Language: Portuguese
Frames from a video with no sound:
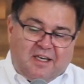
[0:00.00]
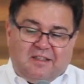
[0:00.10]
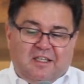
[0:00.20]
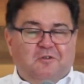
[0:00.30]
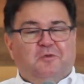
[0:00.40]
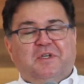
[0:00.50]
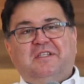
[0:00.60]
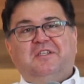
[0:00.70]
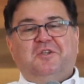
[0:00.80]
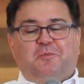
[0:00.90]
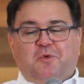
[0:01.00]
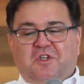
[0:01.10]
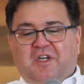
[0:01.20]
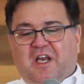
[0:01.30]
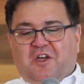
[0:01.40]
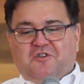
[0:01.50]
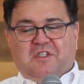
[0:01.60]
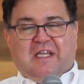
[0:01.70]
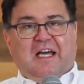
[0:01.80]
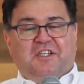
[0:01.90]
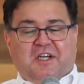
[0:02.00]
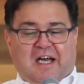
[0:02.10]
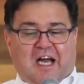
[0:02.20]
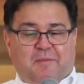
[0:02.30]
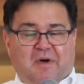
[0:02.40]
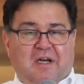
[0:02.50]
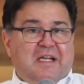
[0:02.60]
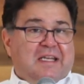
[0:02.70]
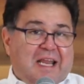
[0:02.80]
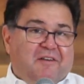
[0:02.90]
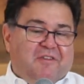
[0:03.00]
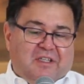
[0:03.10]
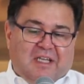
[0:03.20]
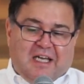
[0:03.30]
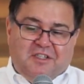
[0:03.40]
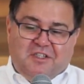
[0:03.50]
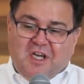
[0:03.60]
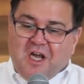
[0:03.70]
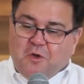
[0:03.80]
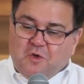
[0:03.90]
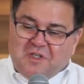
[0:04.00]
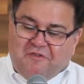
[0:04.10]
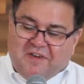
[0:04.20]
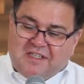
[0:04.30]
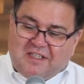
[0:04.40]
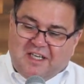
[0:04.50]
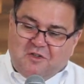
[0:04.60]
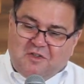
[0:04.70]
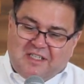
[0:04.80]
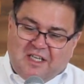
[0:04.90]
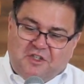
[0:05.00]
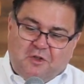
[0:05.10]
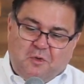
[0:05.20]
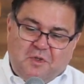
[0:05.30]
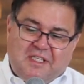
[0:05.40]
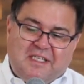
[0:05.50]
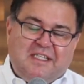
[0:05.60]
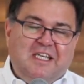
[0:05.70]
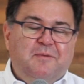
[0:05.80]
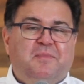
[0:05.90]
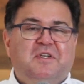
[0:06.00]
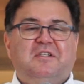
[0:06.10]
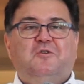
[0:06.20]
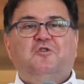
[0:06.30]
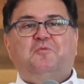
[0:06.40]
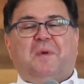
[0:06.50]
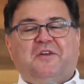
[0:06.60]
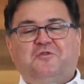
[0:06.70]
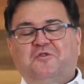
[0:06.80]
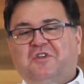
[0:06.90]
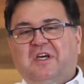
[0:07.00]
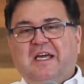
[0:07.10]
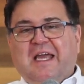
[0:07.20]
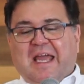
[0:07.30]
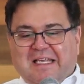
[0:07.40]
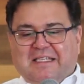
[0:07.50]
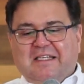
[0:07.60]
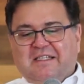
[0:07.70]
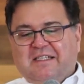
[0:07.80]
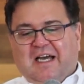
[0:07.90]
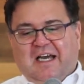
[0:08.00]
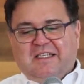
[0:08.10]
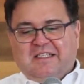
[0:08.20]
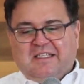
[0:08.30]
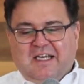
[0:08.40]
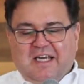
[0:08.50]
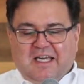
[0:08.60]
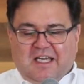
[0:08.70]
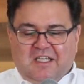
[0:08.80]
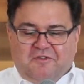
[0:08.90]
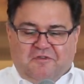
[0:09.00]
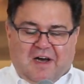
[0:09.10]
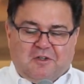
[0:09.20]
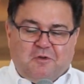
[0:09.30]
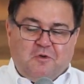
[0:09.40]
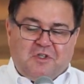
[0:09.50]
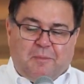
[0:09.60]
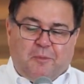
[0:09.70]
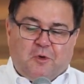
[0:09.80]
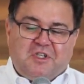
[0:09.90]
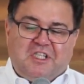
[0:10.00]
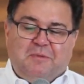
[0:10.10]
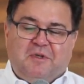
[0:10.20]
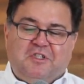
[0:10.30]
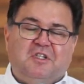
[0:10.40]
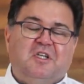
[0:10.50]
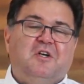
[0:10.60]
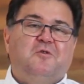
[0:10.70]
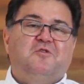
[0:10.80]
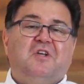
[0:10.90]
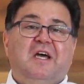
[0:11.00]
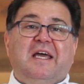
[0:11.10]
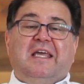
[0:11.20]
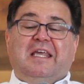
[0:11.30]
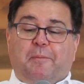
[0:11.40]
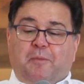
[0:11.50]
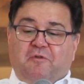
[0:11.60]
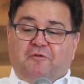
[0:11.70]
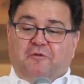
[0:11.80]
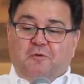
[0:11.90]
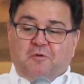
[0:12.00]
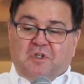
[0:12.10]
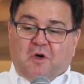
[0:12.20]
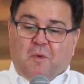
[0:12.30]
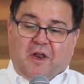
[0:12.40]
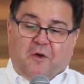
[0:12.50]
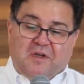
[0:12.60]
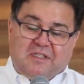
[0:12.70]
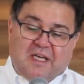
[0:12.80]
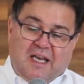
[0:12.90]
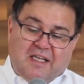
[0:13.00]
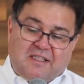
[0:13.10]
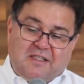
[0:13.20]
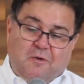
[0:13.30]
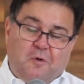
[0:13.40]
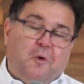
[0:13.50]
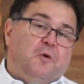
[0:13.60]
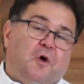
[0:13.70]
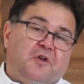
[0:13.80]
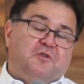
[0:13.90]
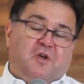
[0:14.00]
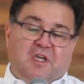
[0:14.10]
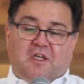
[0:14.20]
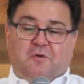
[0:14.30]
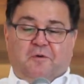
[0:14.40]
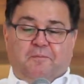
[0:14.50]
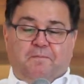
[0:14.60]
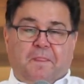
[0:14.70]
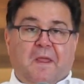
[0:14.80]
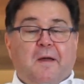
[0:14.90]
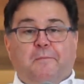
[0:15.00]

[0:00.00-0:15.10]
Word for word: Entretanto, esse tipo de religiosidade acaba, na verdade, nos afastando das atitudes simples e dos passos essenciais que de fato nos aproxima de Deus e aprofundam a nossa relação com o nosso Criador.